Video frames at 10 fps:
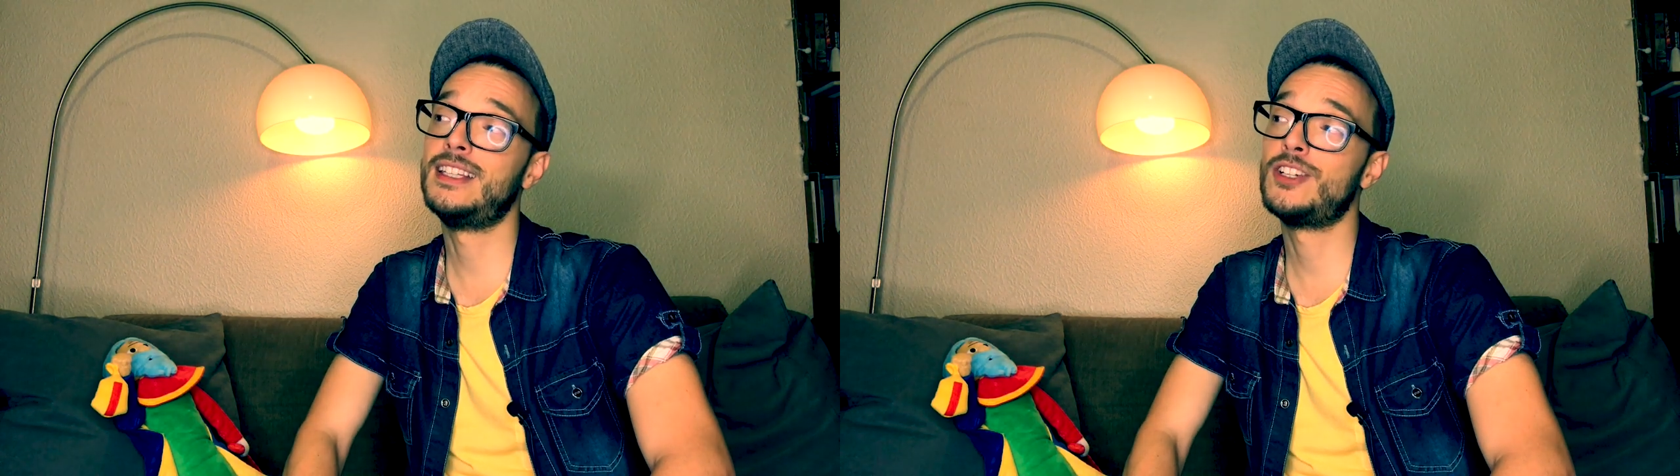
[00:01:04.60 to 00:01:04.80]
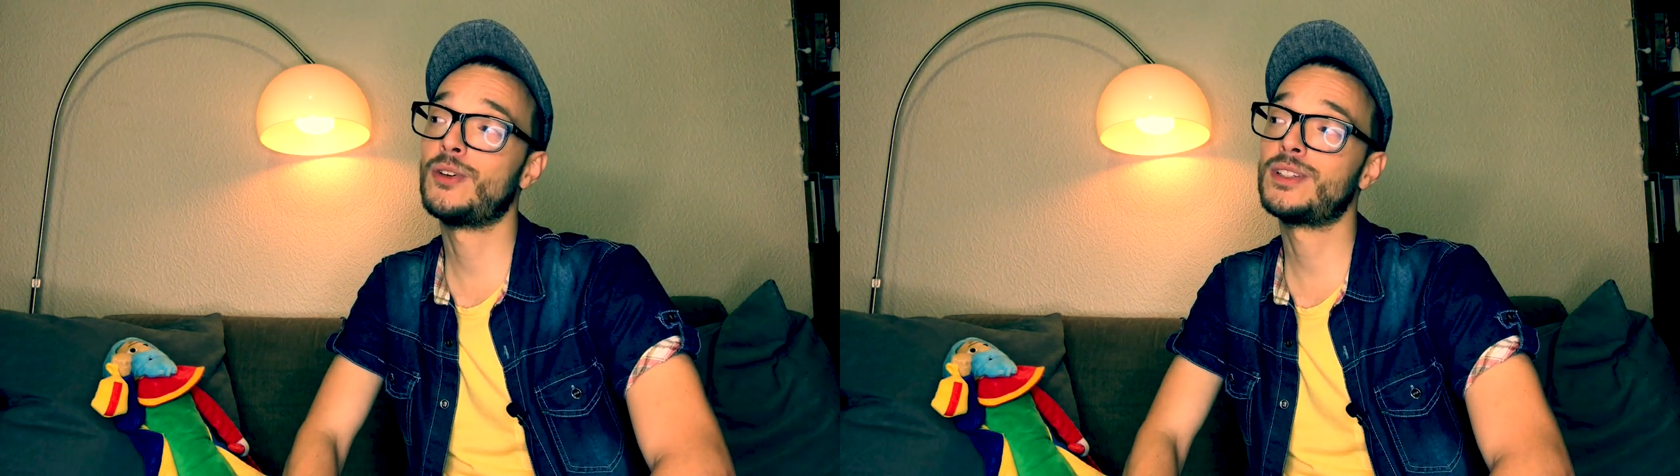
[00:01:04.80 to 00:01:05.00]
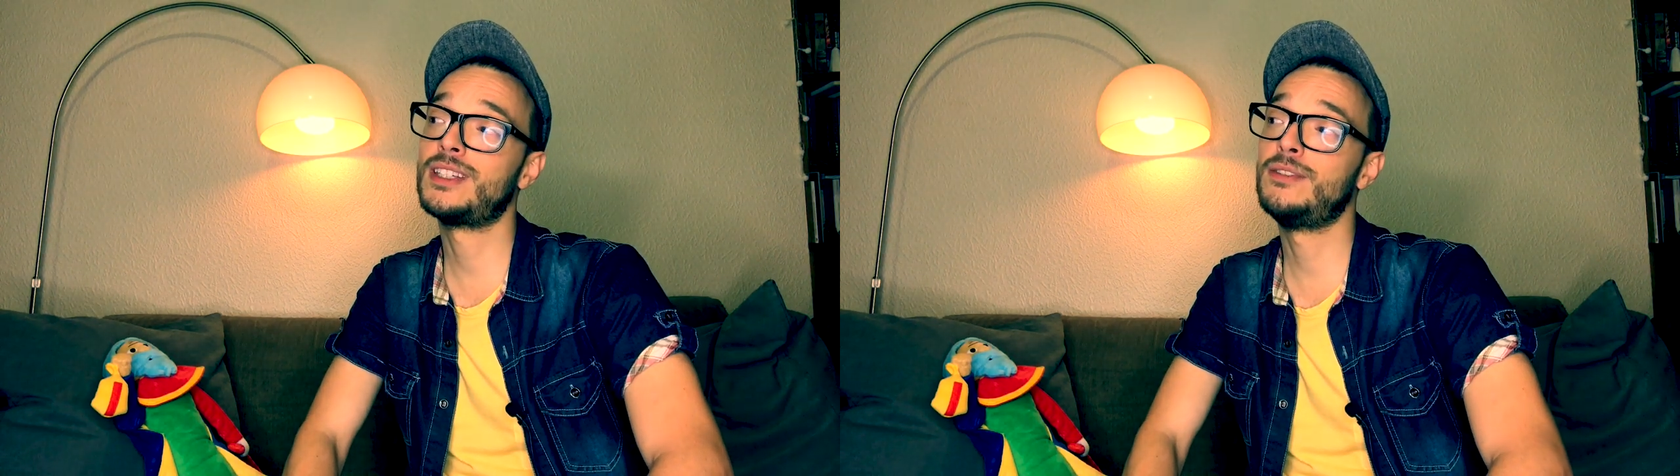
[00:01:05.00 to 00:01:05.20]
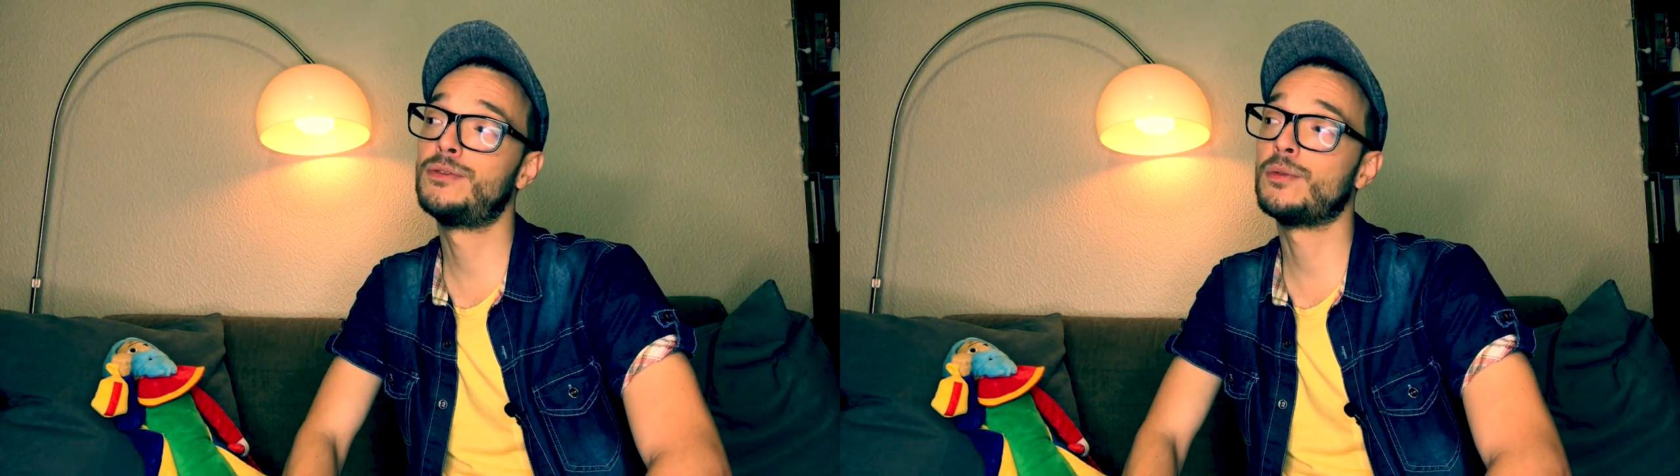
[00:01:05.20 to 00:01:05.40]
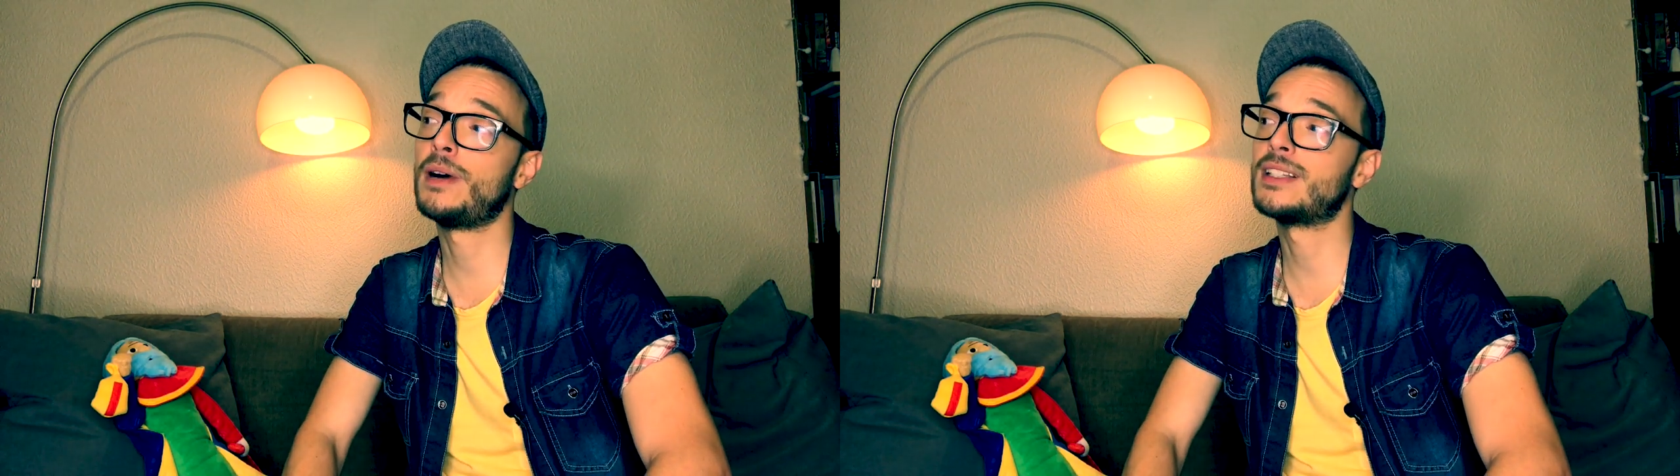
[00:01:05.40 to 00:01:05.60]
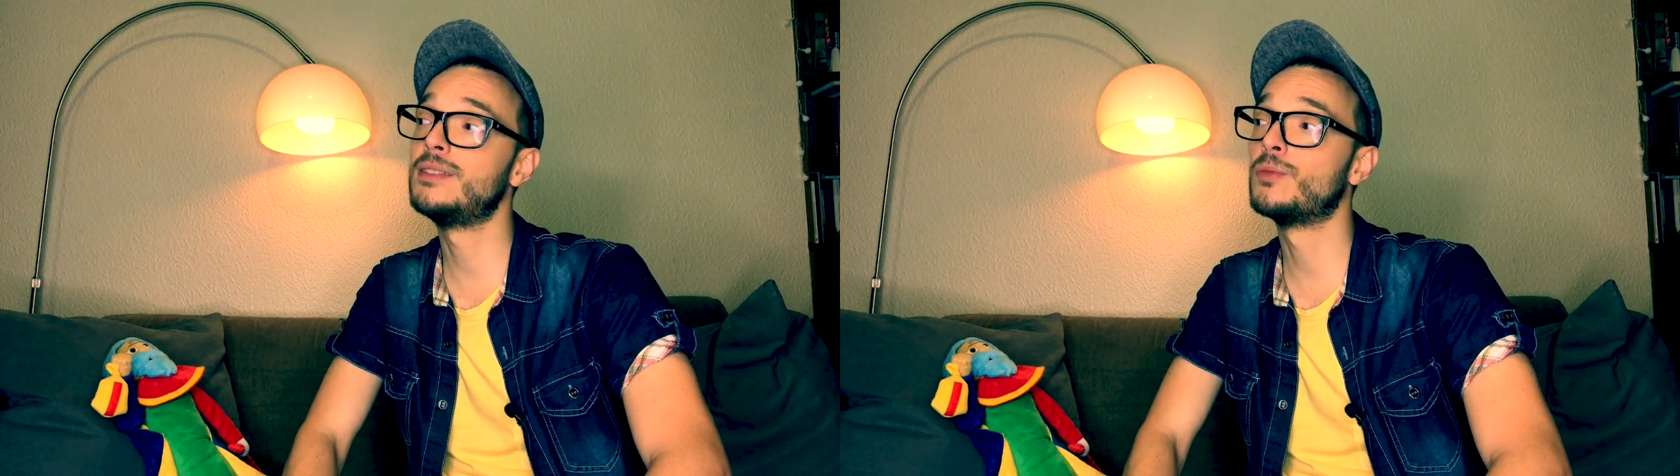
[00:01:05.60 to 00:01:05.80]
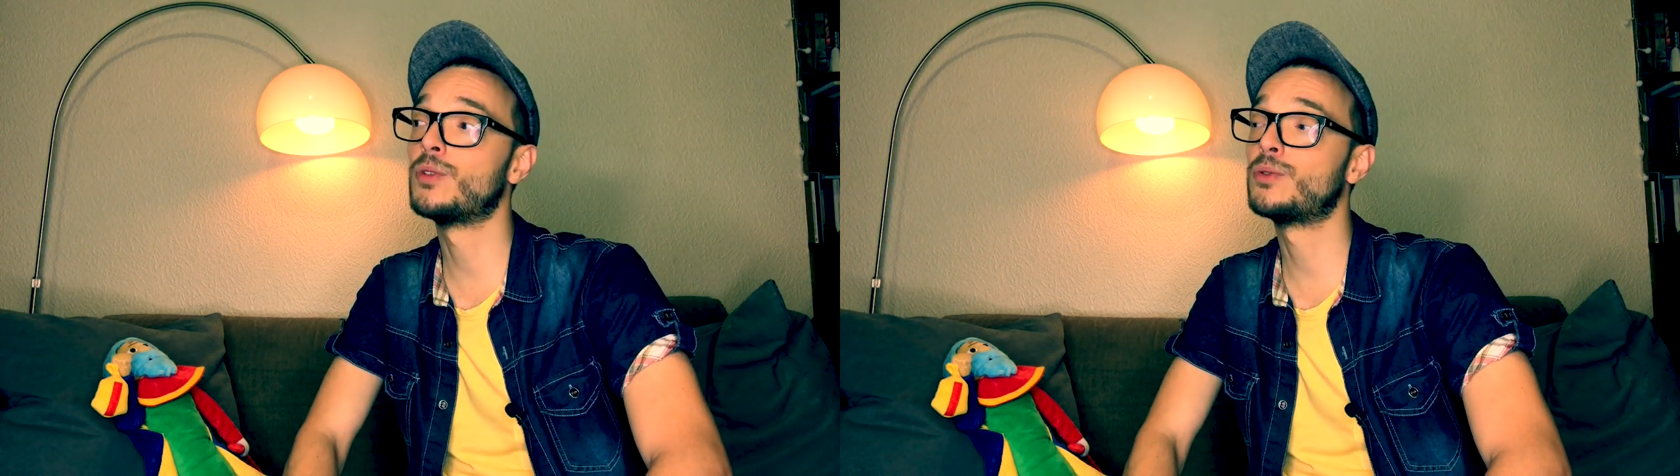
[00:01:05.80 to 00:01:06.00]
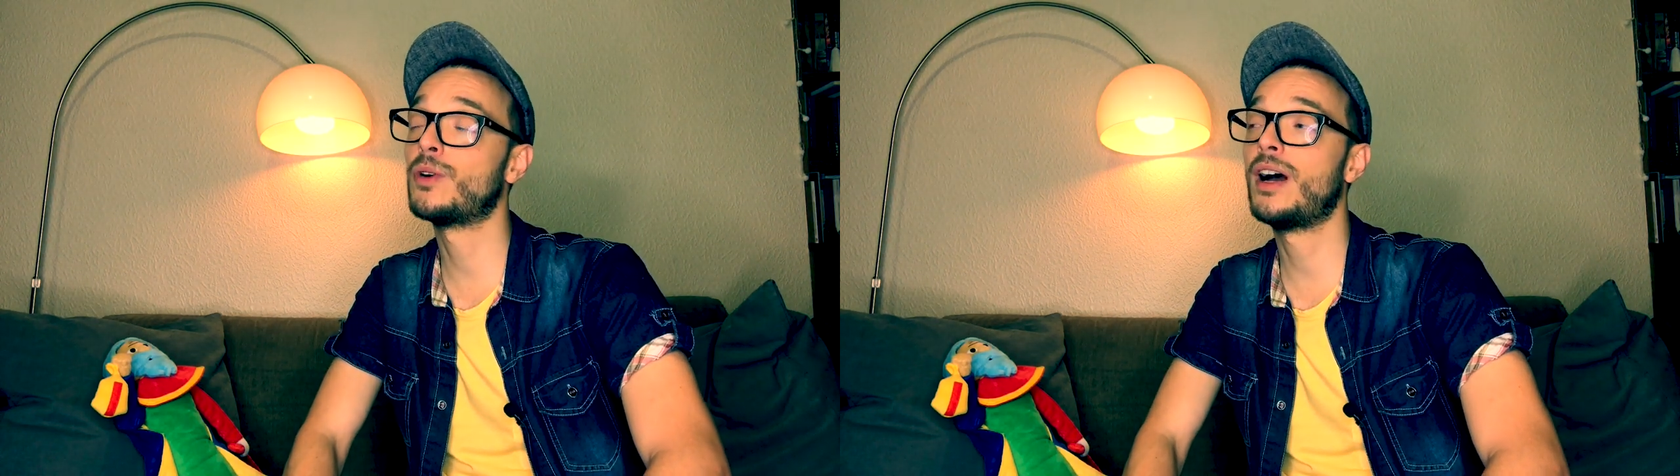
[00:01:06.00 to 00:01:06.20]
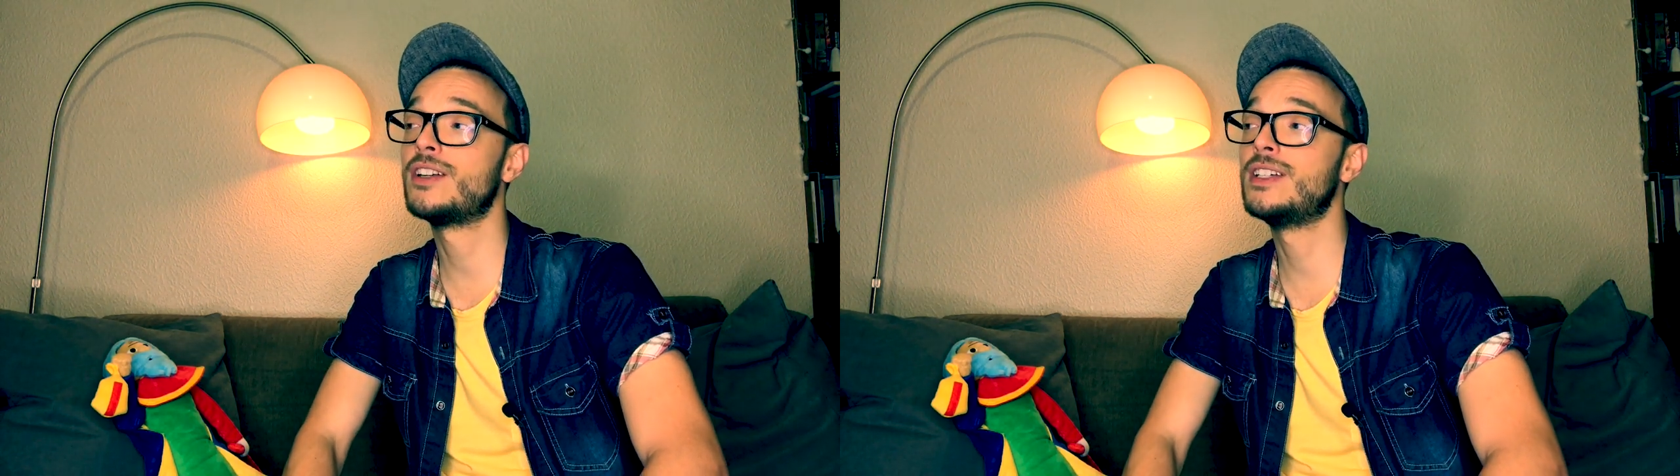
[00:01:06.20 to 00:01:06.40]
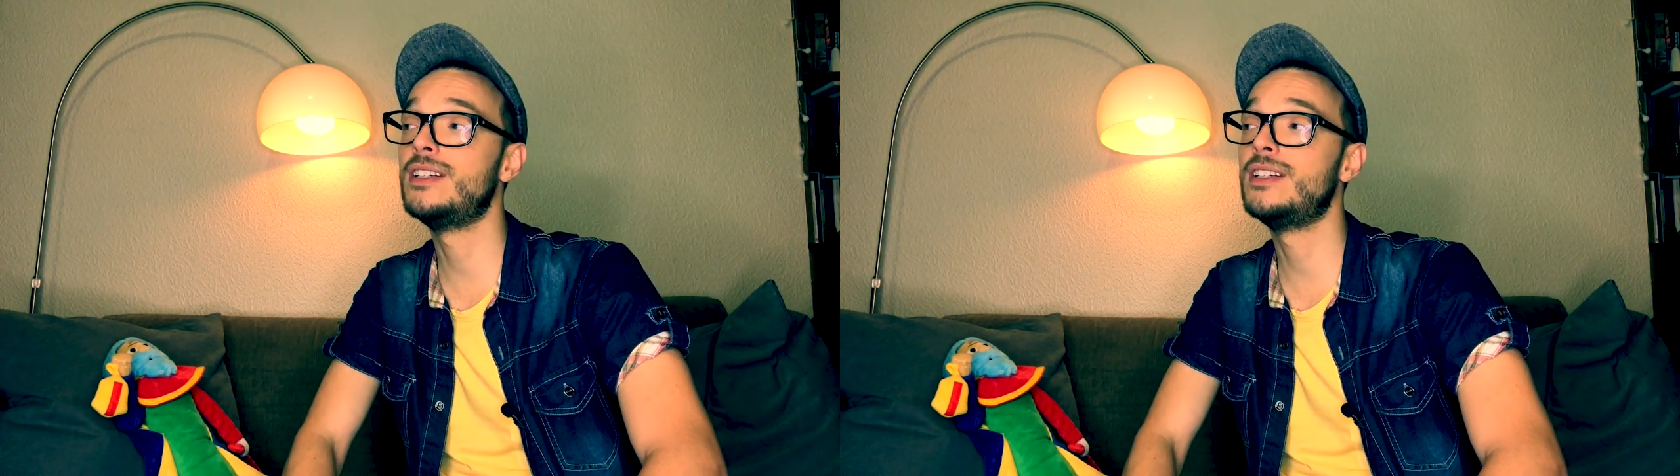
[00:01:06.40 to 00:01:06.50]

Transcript: des gens qui font partie de mon entourage.